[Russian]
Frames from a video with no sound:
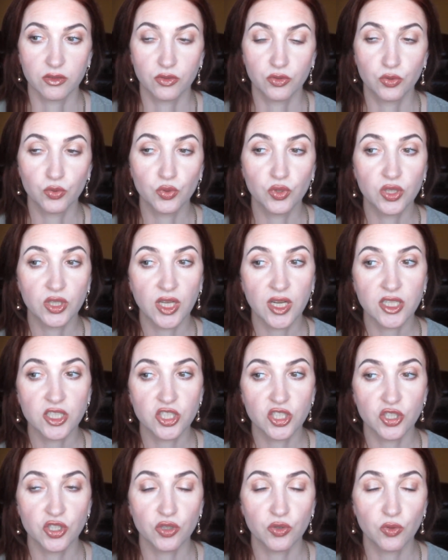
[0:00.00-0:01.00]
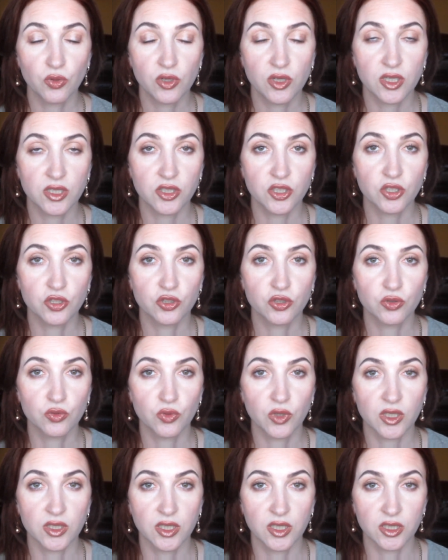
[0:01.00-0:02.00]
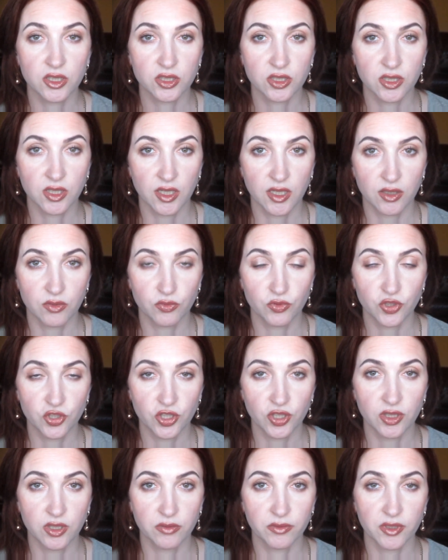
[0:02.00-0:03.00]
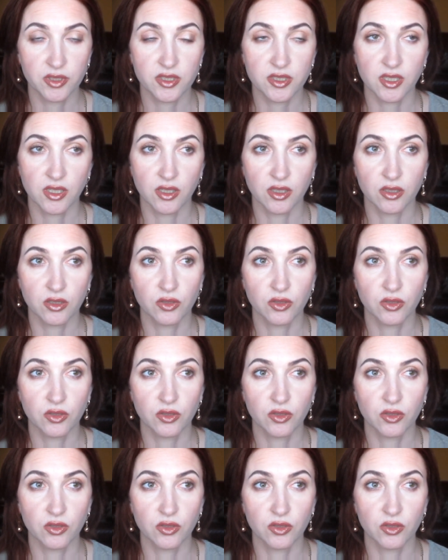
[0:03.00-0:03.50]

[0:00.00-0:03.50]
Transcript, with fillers: тут также не только текстура должна учитываться,